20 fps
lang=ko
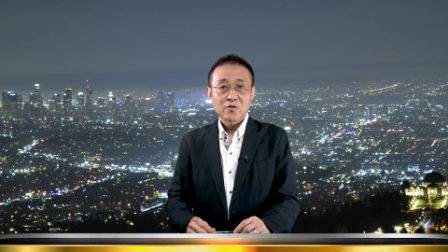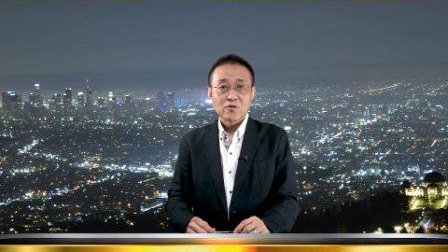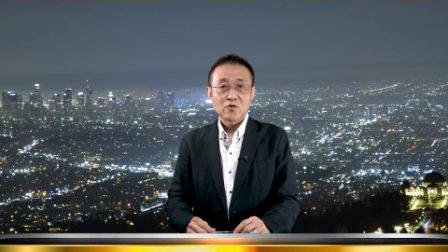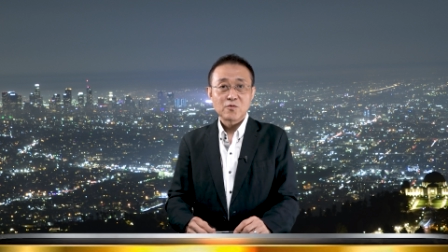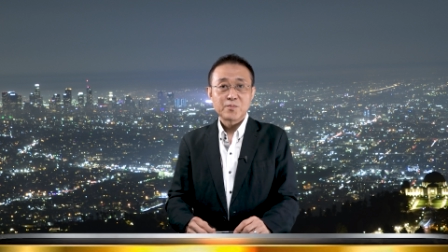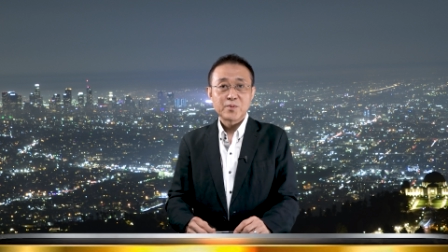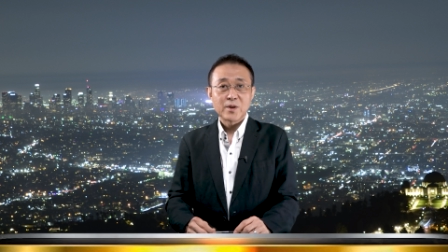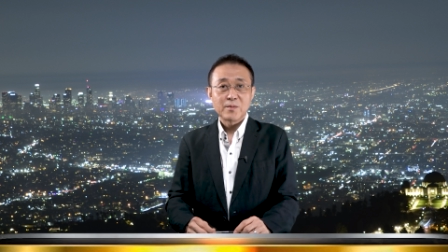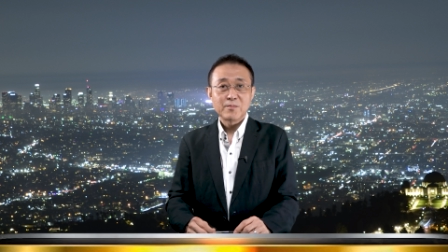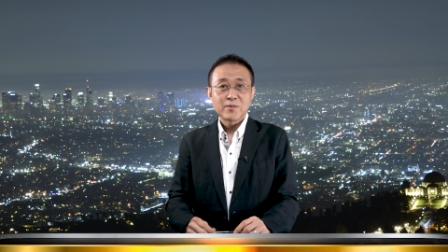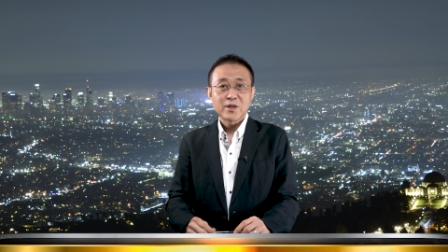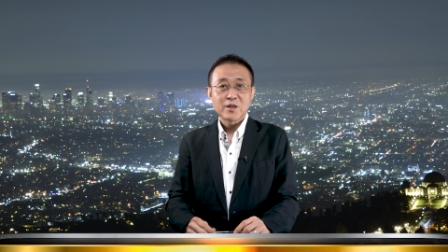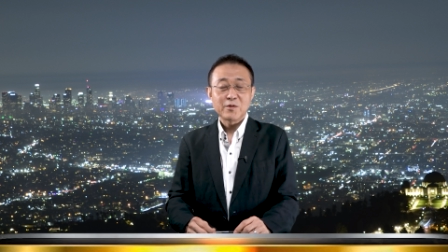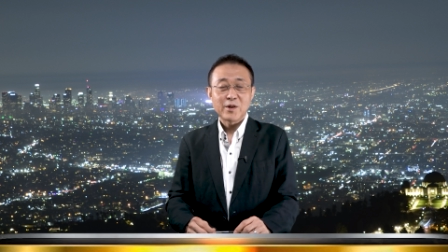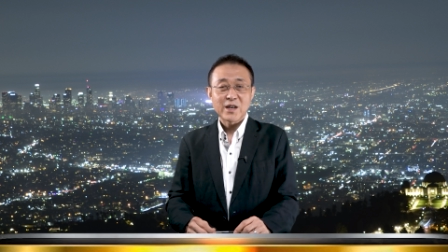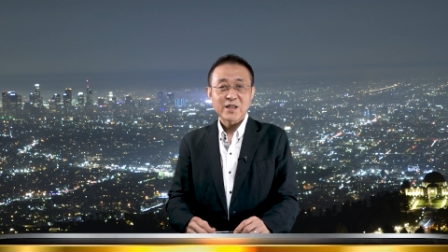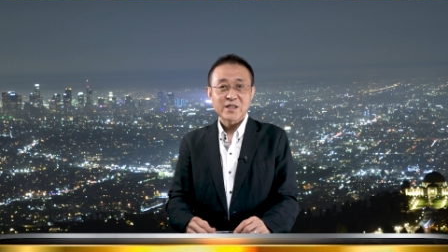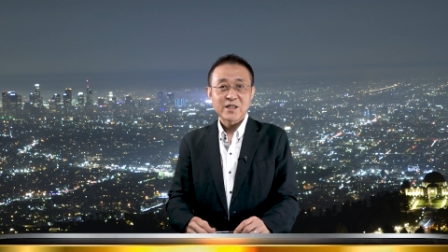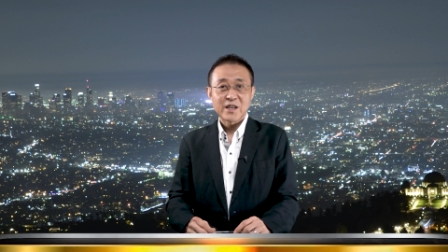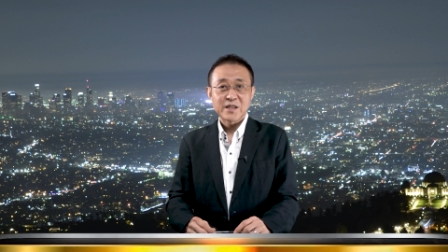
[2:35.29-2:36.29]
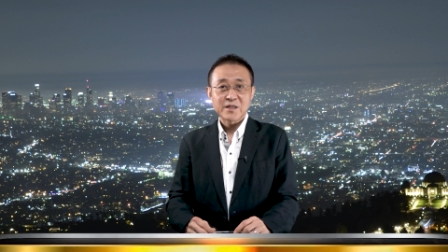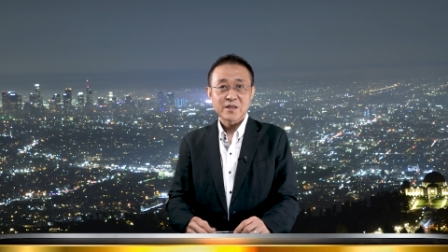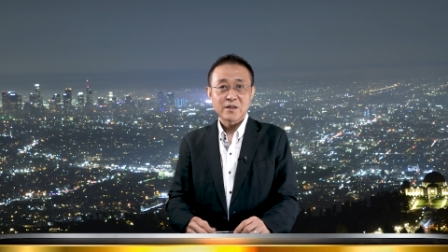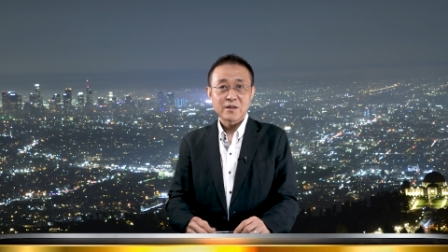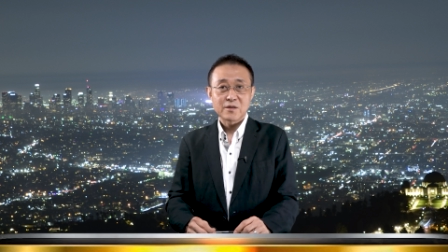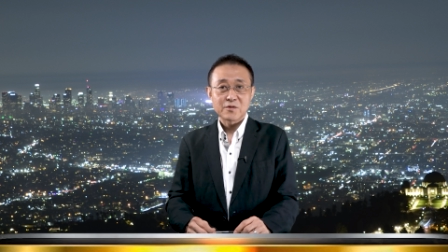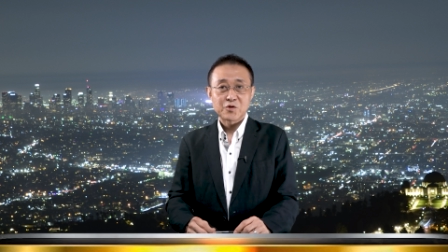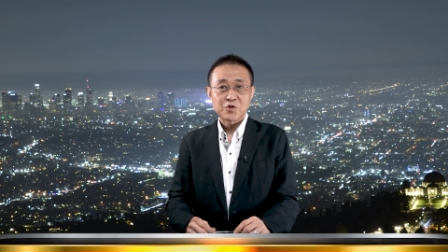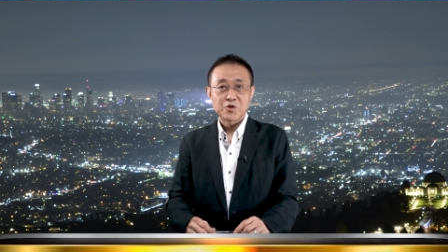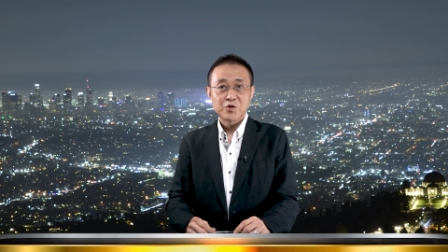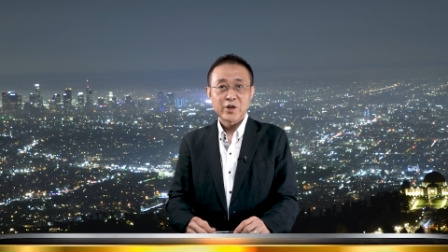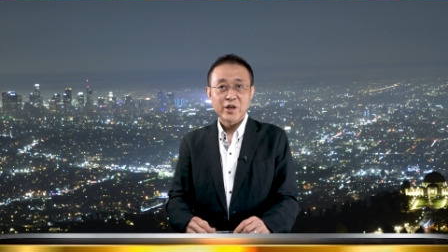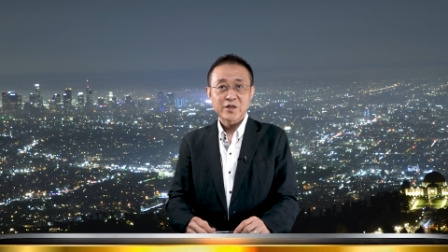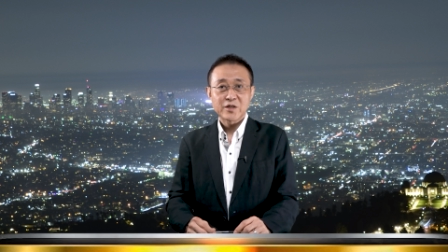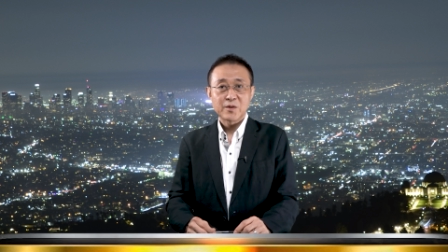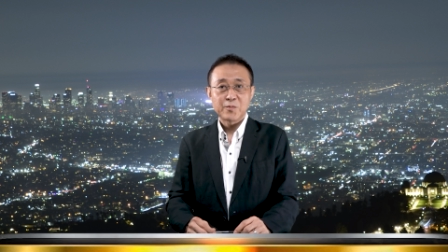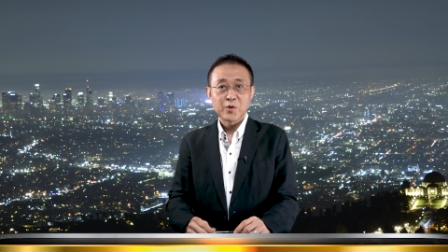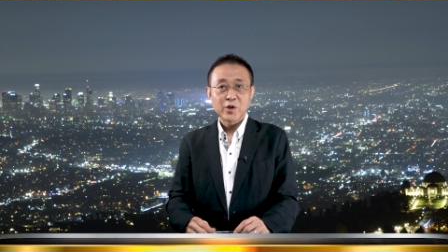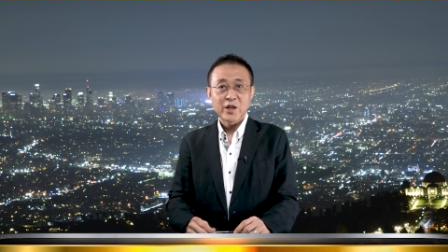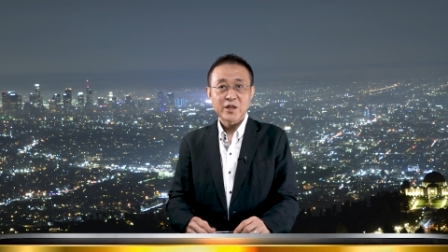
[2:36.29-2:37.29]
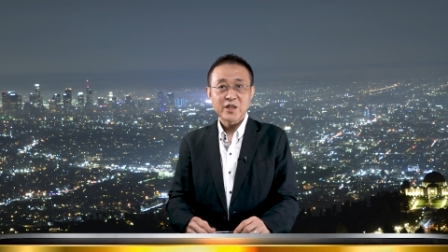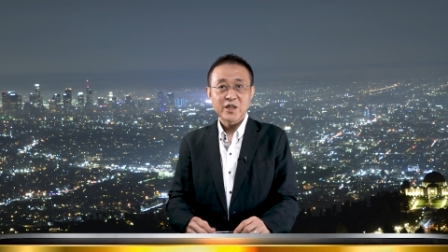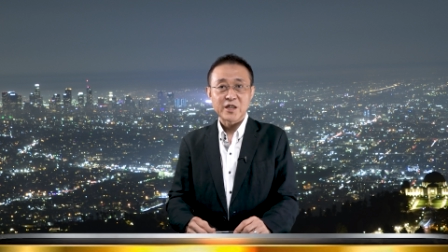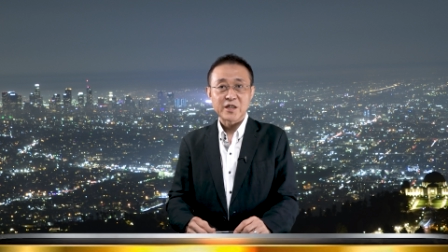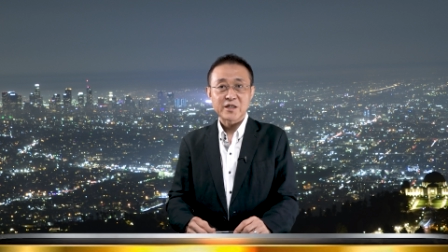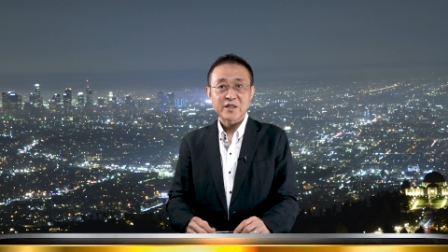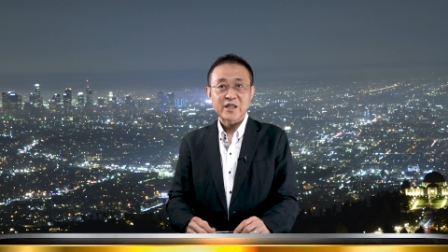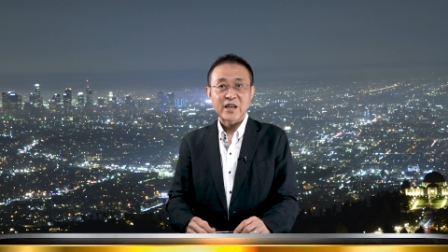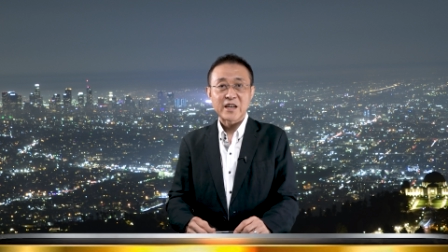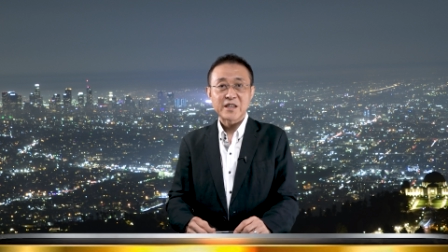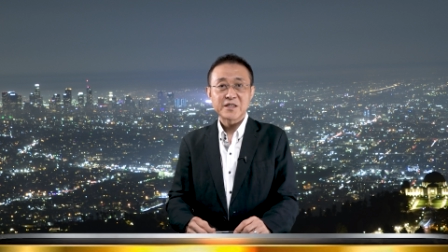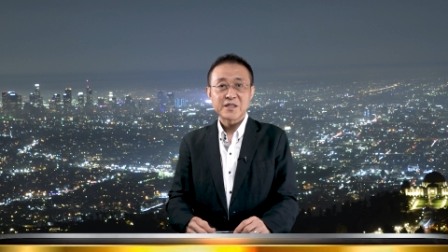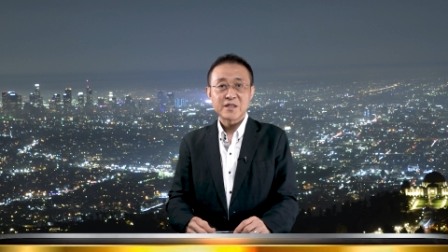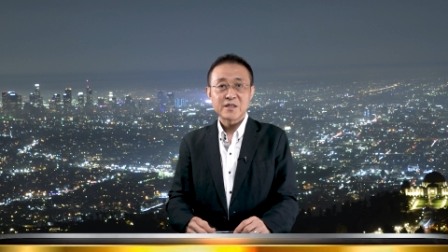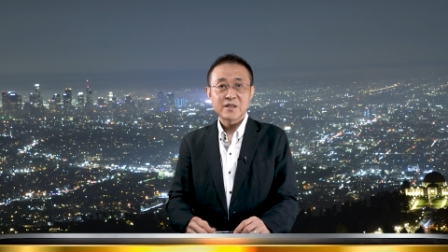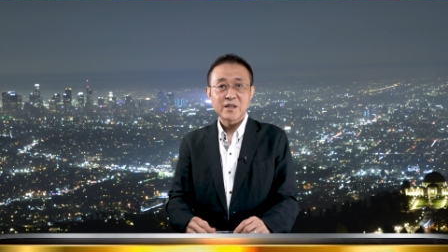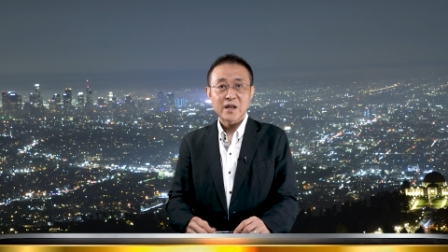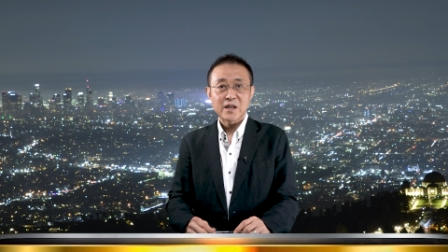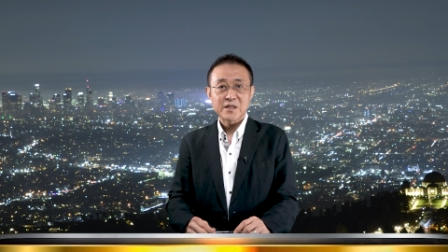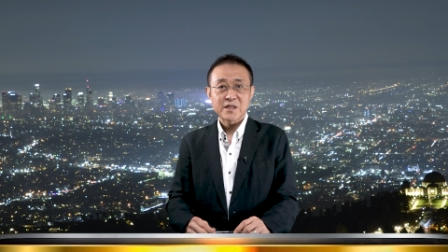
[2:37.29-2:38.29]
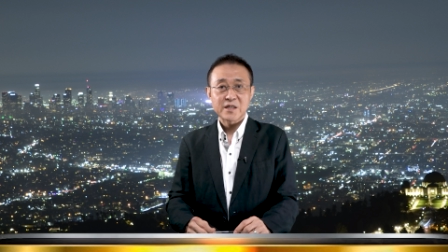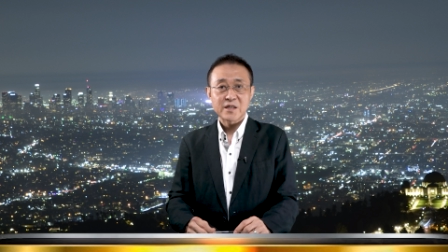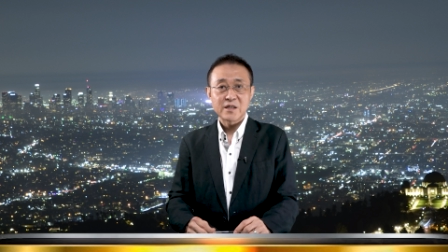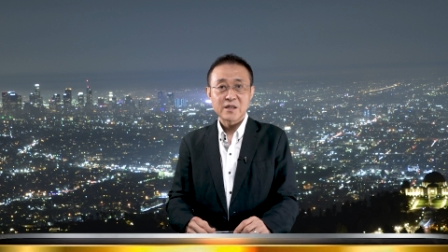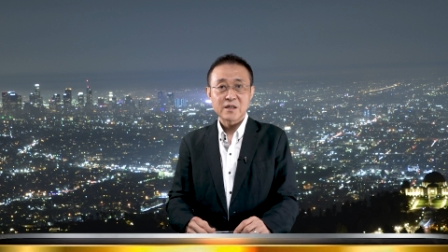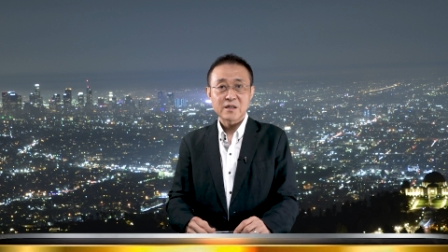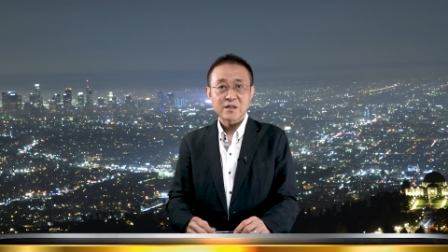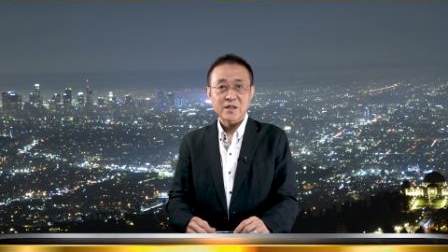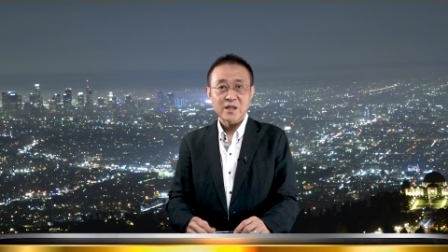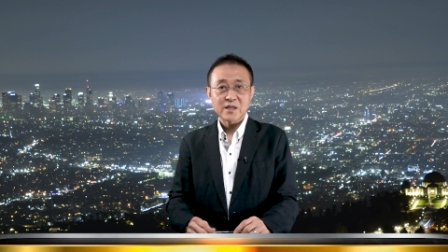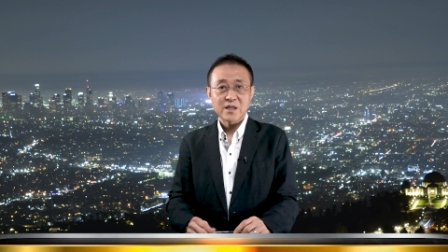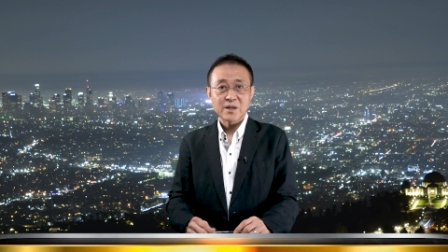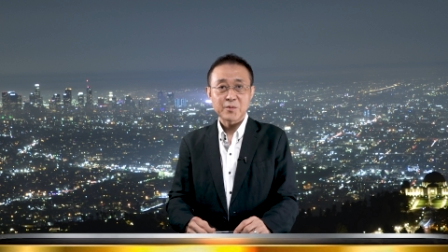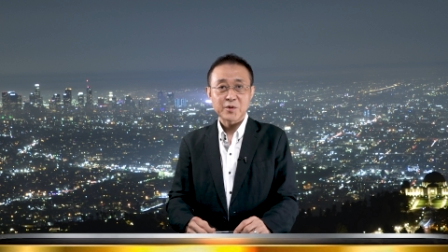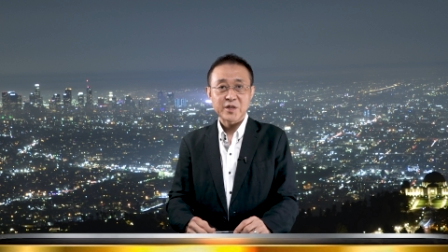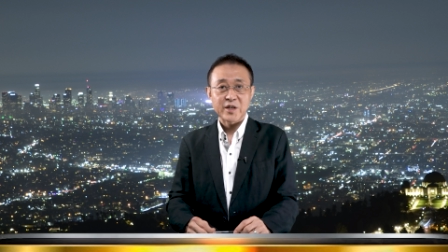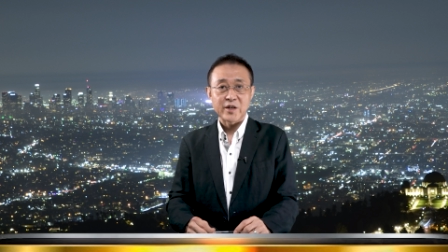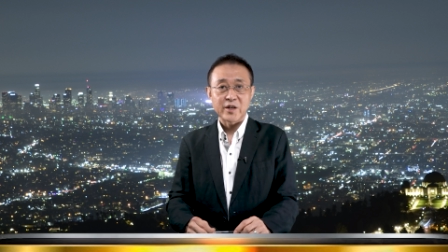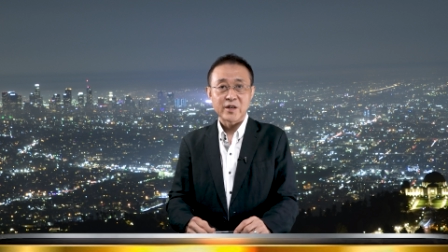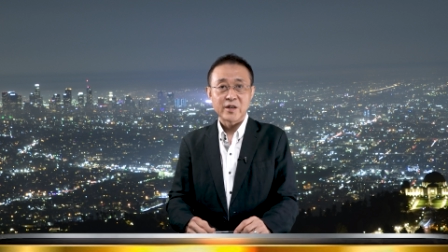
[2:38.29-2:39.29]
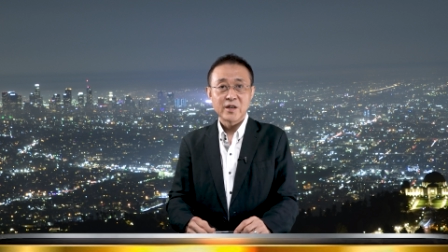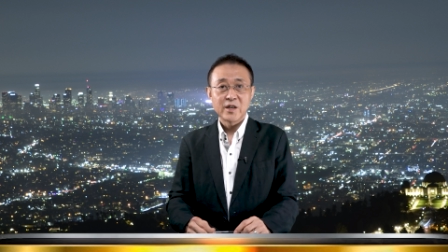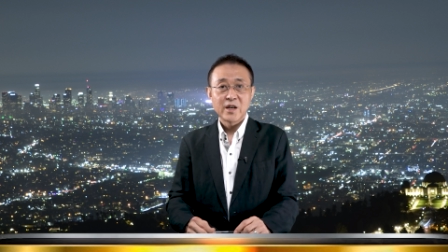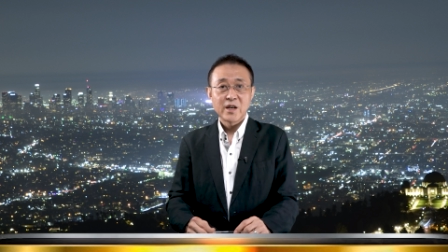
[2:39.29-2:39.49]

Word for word: 우편물을 확인해서 주에서 보내드린 갱신 양식을 찾아보세요.